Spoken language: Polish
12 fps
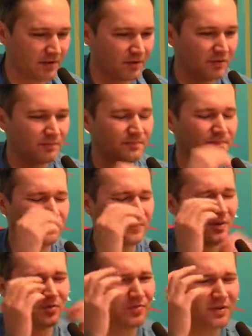te,
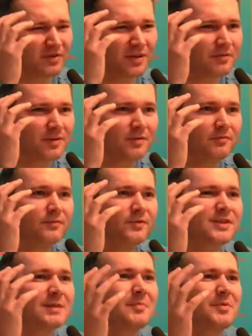no,
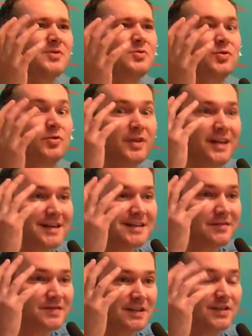sama pani słyszy, no nie
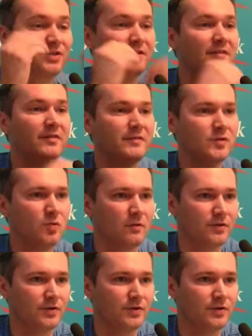jestem w stanie się nawet wysłuchać.